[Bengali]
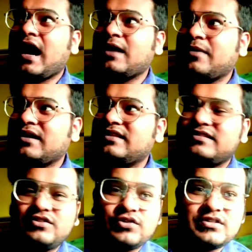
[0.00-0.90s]
আর
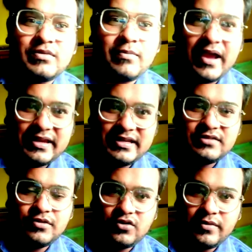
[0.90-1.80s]
বাংলাদেশে যখন যাবো বাইক নিয়ে
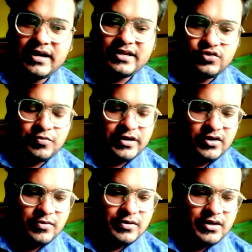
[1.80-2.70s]
যাবো এরকম একটা কিছু
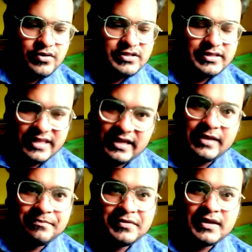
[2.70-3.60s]
পরিকল্পনা রয়েছে
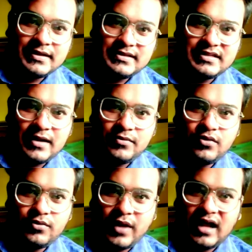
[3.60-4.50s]
দেখি যাব
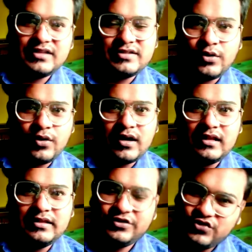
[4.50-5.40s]
আজ না হোক
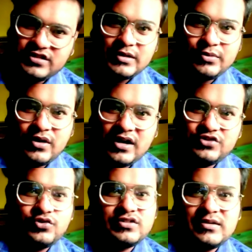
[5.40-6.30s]
কাল নিশ্চয়ই যাব আর
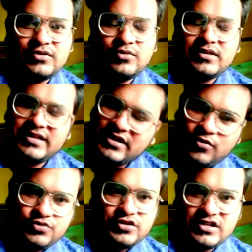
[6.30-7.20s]
যখন যাব তোমাদেরকে
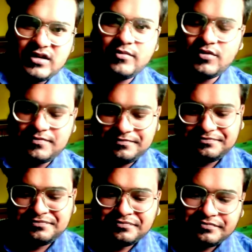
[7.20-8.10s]
অবশ্যই জানাবো
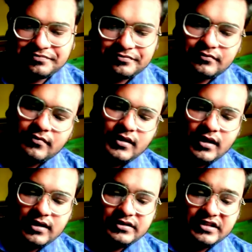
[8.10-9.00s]

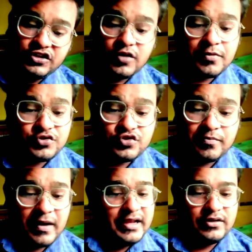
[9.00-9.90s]
তৃতীয় প্রশ্ন
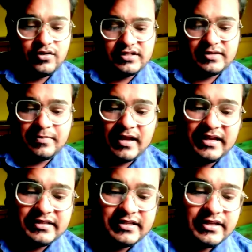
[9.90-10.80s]
পায়েল করেছে পায়েল
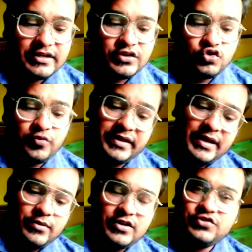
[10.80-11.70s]
লিখেছে তুমি
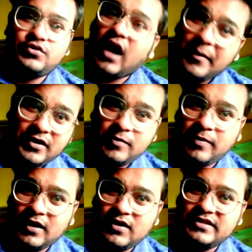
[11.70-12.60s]
কেমন আছো আমি খুব
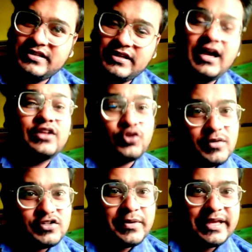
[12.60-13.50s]
ভালো আছি আর
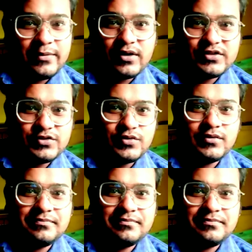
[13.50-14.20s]
তোমরা সবাই কেমন আছো